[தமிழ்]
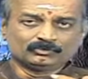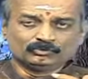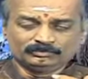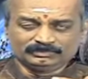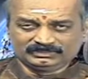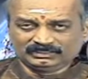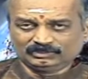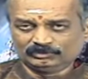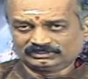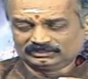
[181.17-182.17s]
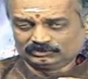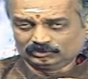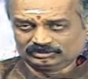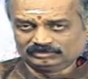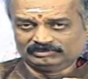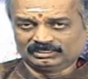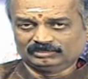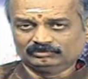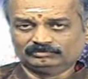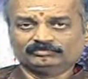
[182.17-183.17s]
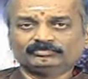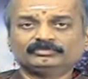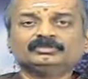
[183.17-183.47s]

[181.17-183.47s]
குடும்பத்தில் ஒரு சந்தோஷம் நிலவும்